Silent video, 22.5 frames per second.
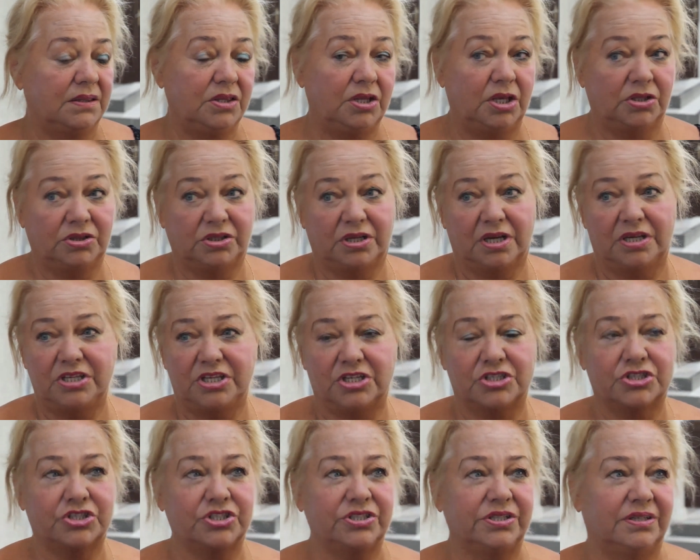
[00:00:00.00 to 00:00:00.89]
Нет,
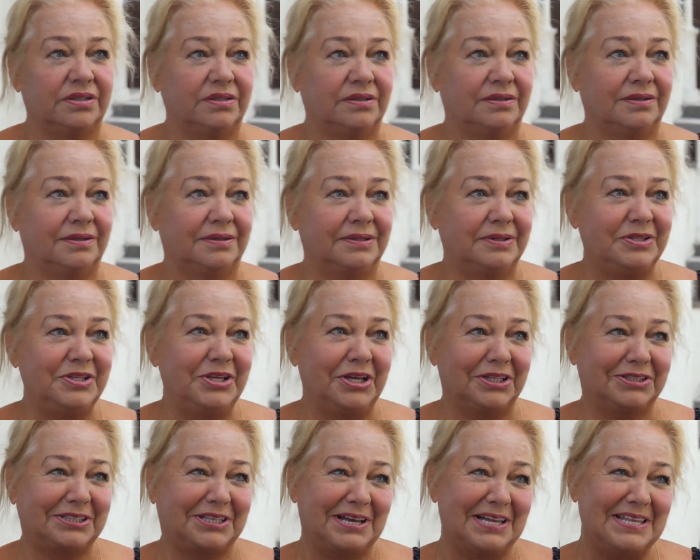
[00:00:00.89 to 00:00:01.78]
конечно.
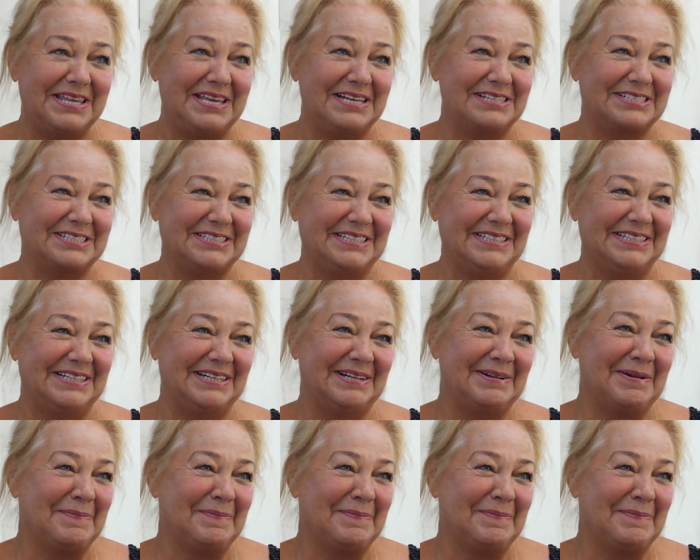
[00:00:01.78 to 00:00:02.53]
Нет, конечно.